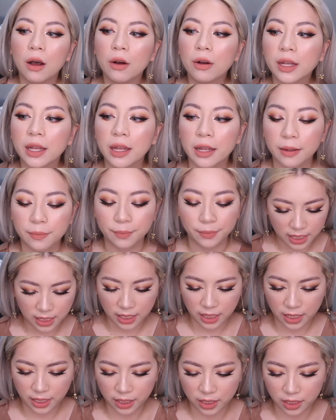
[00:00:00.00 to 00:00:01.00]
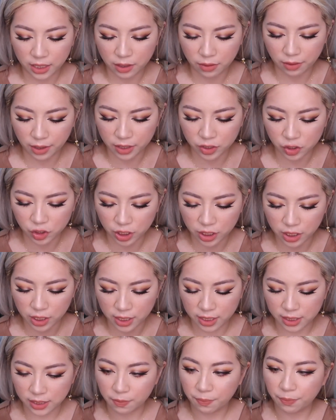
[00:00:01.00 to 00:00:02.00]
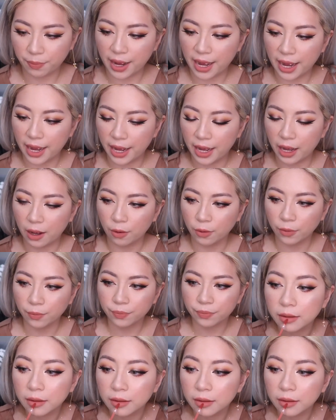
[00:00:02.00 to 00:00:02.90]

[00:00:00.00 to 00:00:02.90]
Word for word: OK，一个另外一个深一点是八号。